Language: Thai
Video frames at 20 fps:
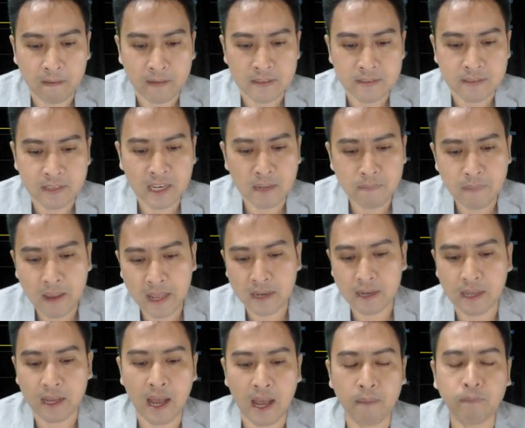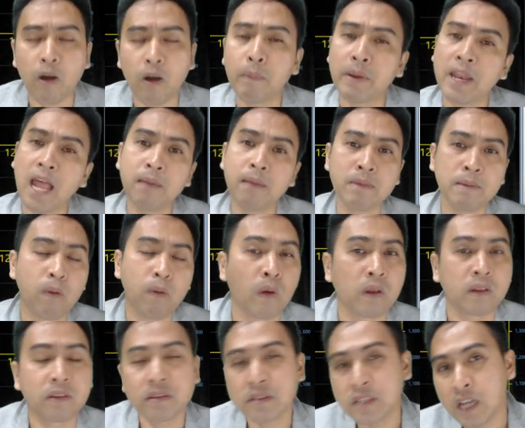เซนติเมนต์นะครับก็ไม่ได้มีผ
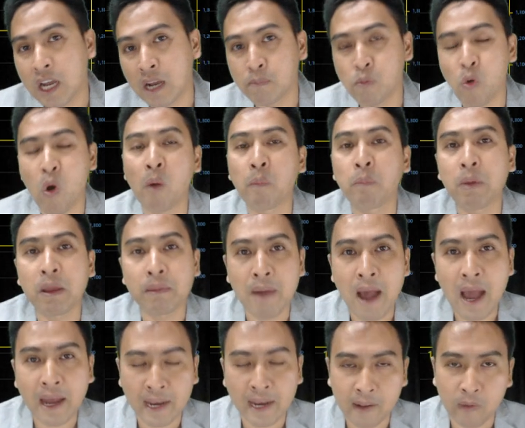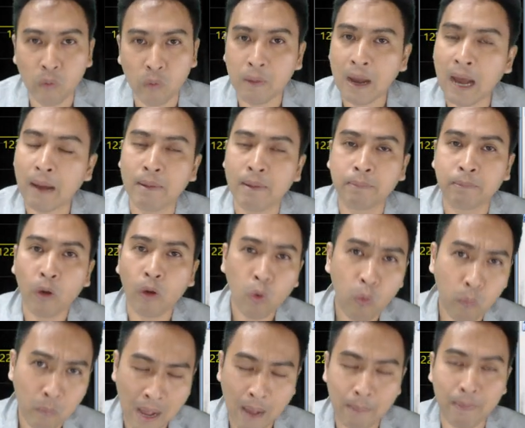ลเชิงบวกไปมากในเดือนกุมภาพันธ์แล้ว
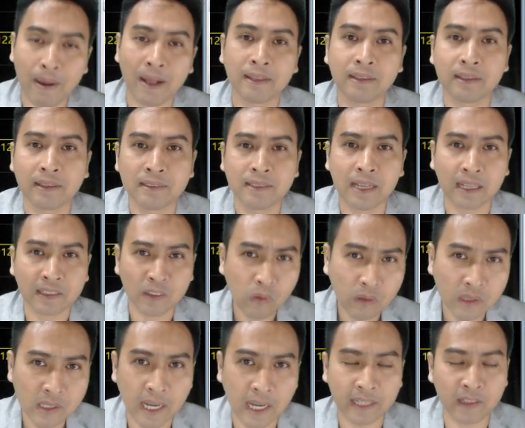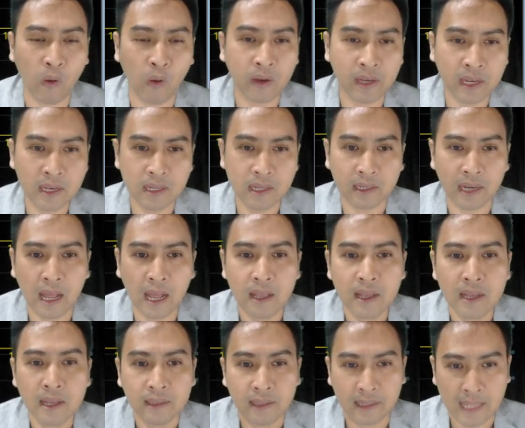กุมภาพันธ์ยังต้องเหนื่อยต่ออีกนิดหนึ่งนะ
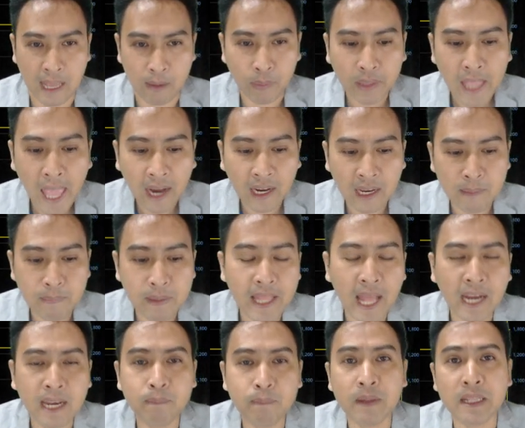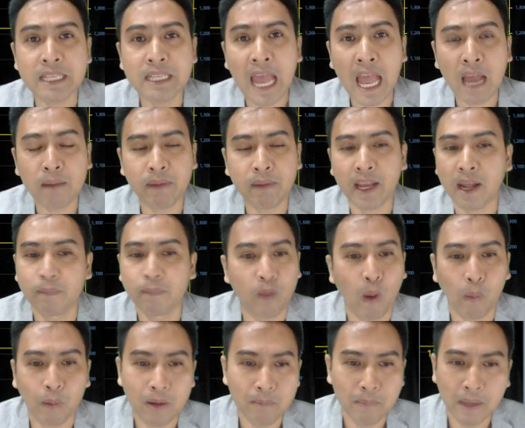แต่ถามว่าแท่งนี้เป็นแท่งที่ปิดแย่ไหมคำต
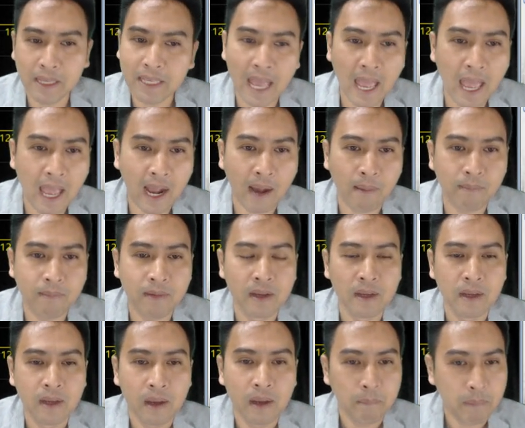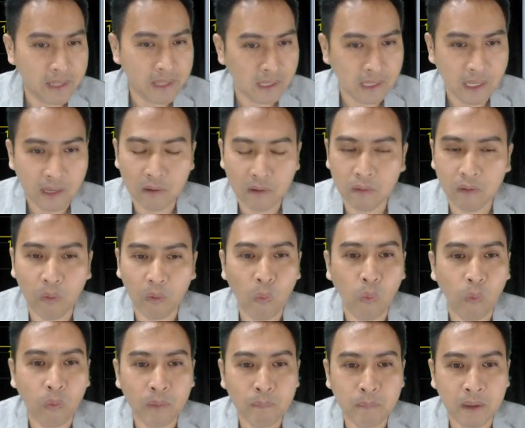อบคือไม่แย่ครับปิดอย่างนี้ก็โอ้โห
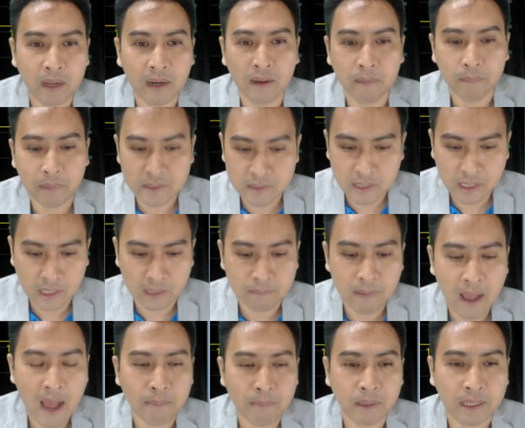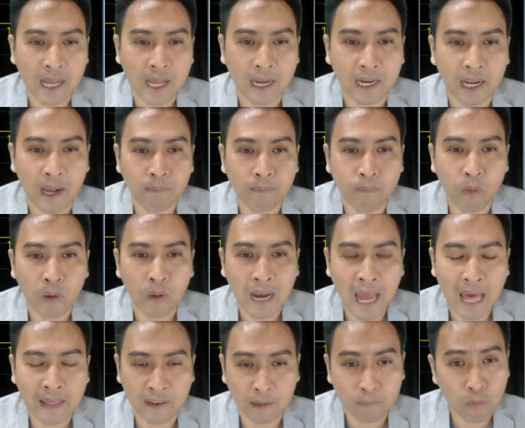ประเสริฐมากเหมือนกันครับมก
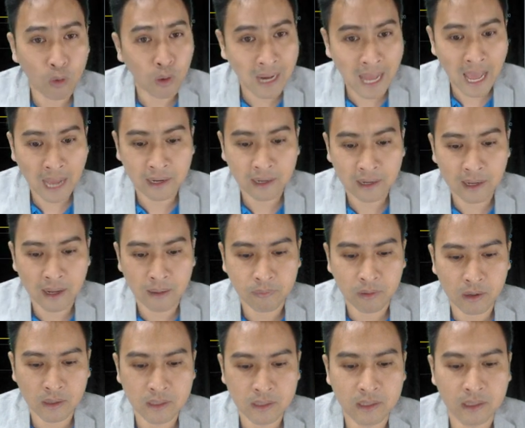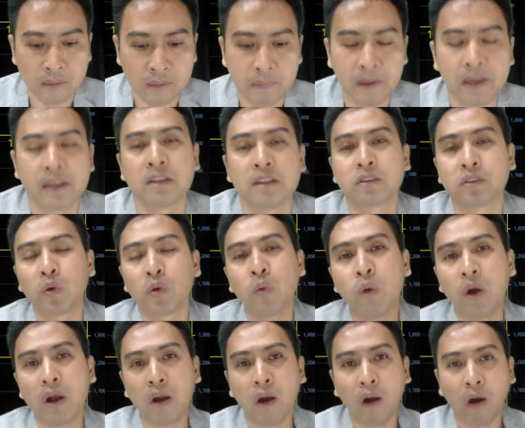ราแสดงมกราเนี่ยครับก็คือเป็นช่
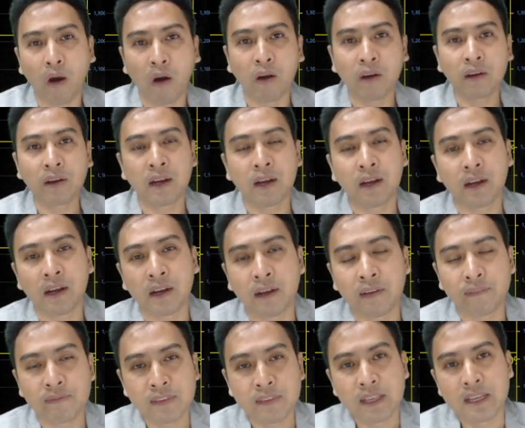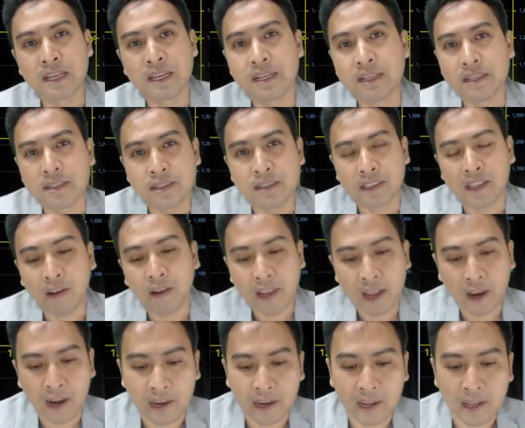วงของที่เขาเรีย
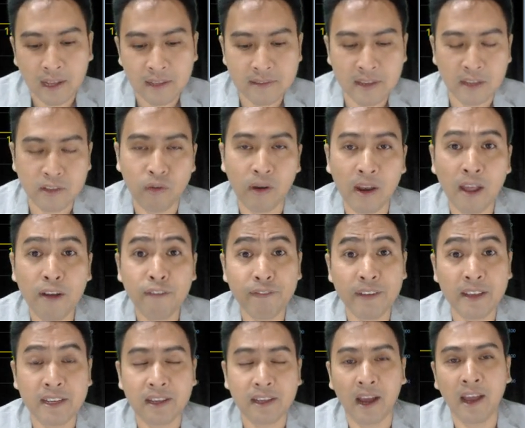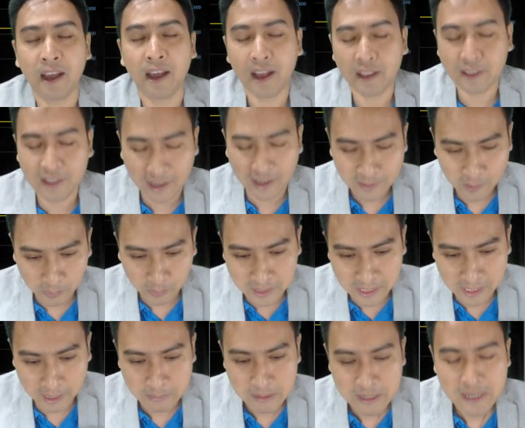กอะไรนะ January effect โทษ
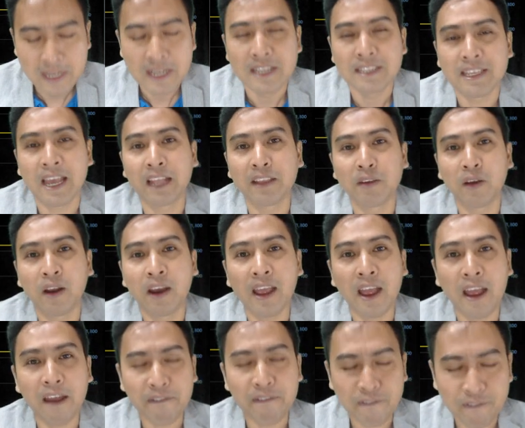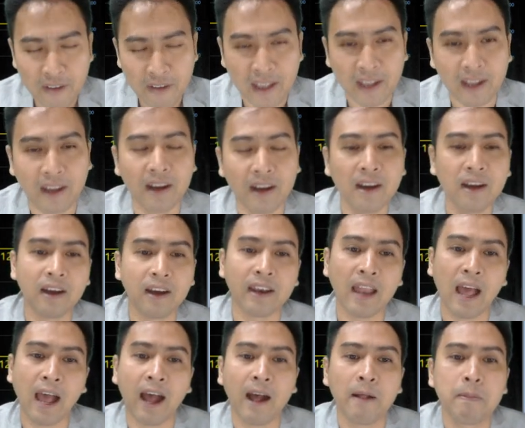ทีครับ January effect นะ